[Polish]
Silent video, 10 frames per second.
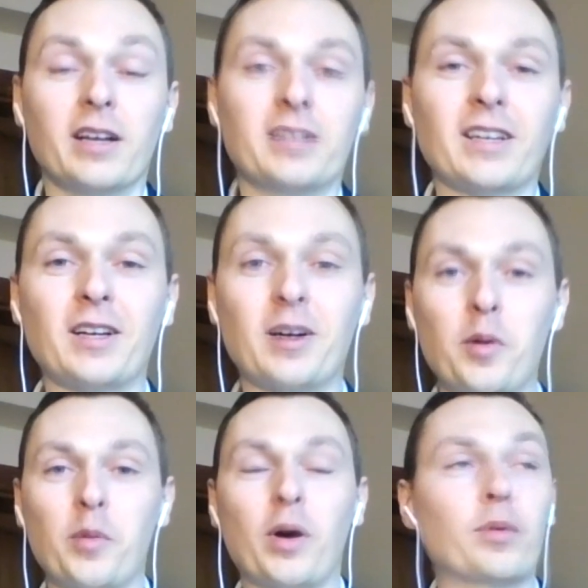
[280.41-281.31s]
Tak e,
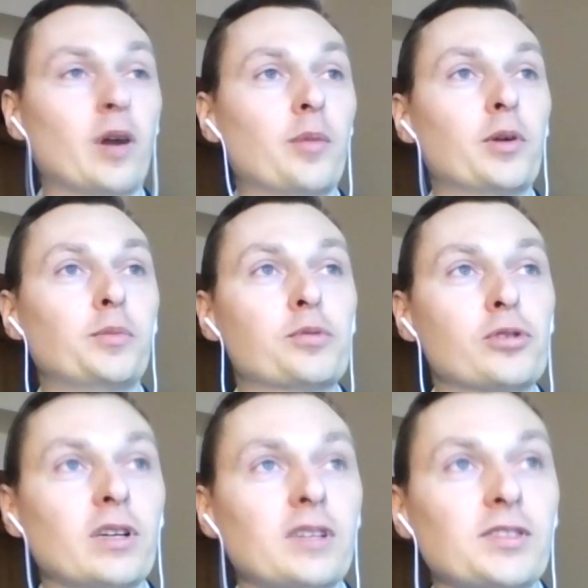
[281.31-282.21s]
a, propos przy
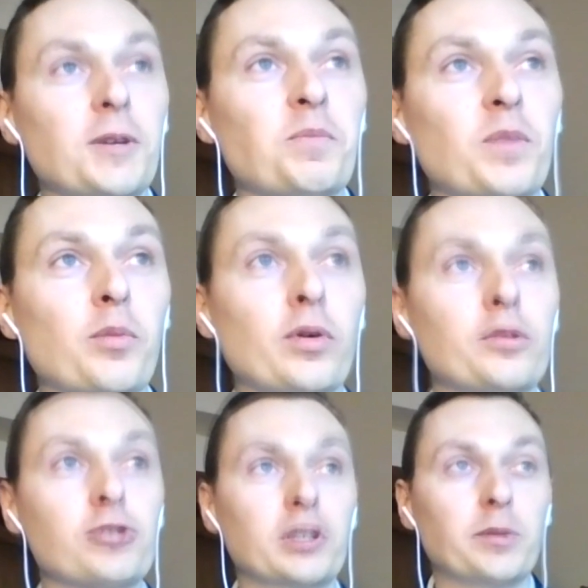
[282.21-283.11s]
okazji powiem,
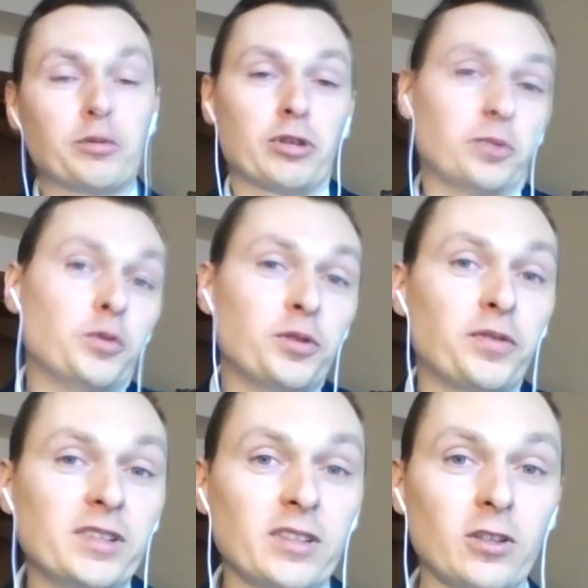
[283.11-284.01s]
że gdyby na przykład mój
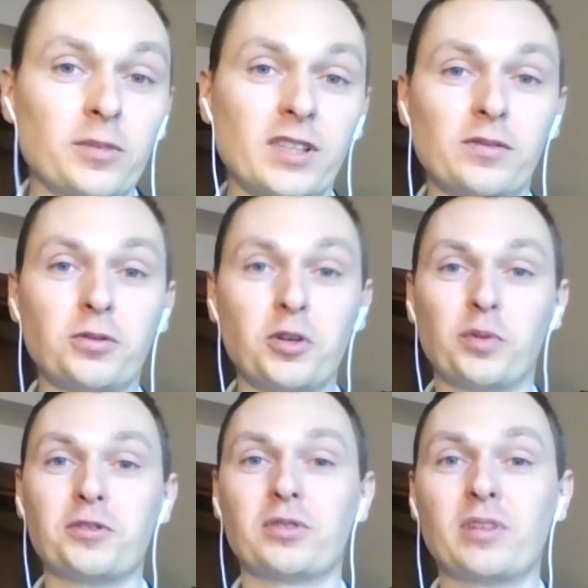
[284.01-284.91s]
fryzjer do mnie zadzwonił i
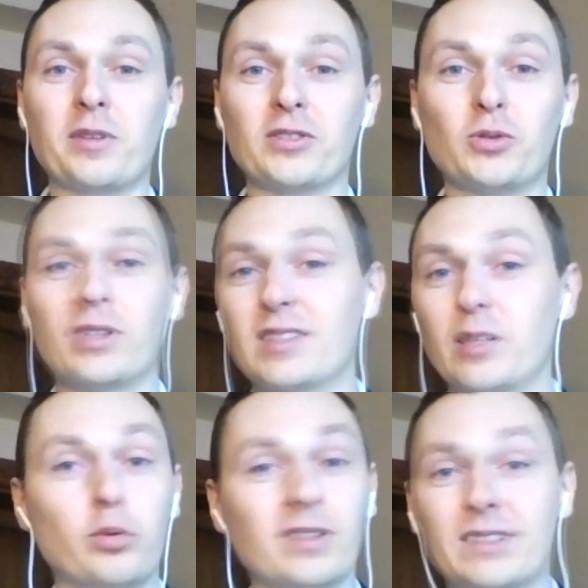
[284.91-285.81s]
powiedział Damian, słuchaj, za
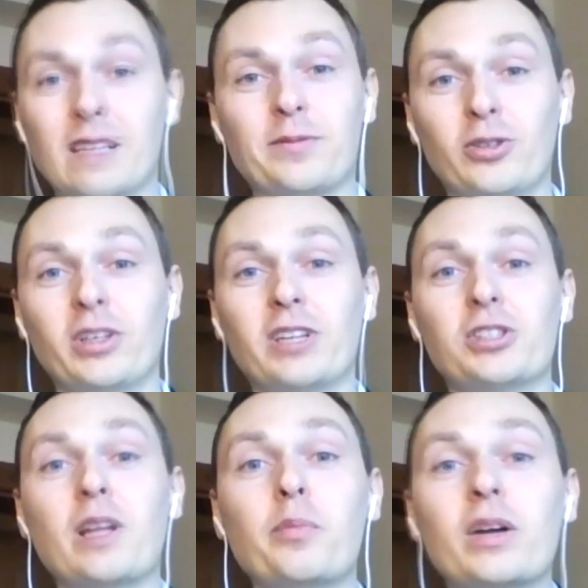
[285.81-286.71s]
połowę stawki to ja Ci
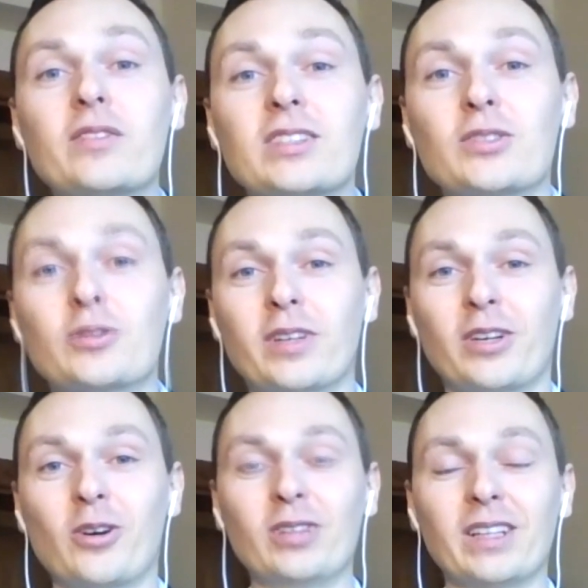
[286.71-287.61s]
dam parę wskazówek
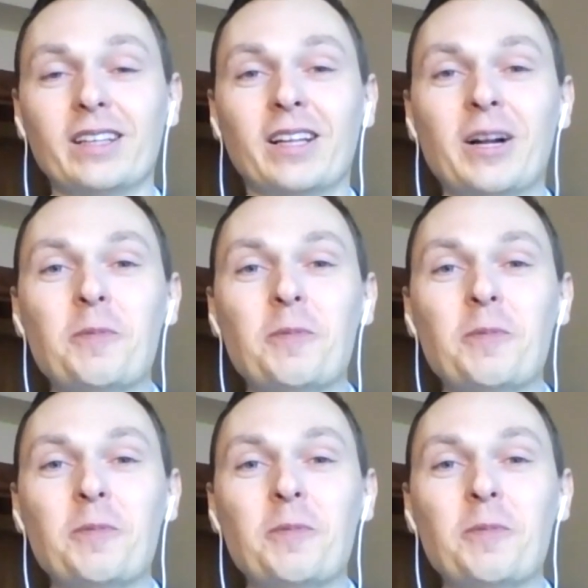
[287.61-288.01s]
online,